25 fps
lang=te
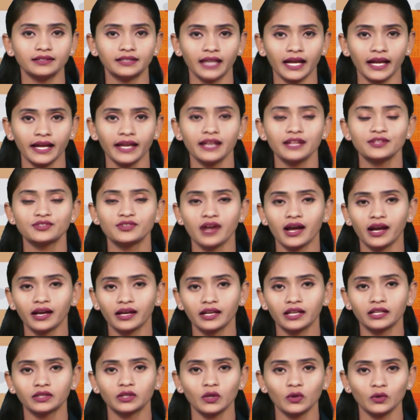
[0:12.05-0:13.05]
తగిన
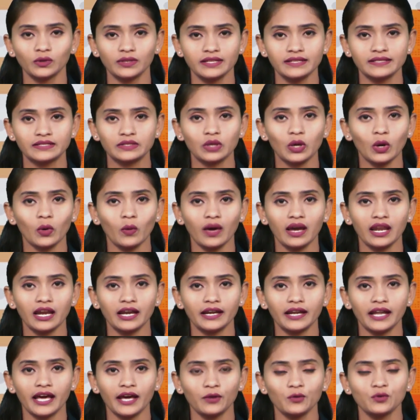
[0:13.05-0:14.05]
జాగ్రత్తలు
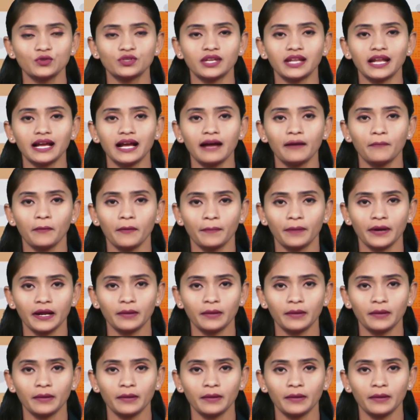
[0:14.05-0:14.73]
తీసుకోవాలన్నారు జనగామ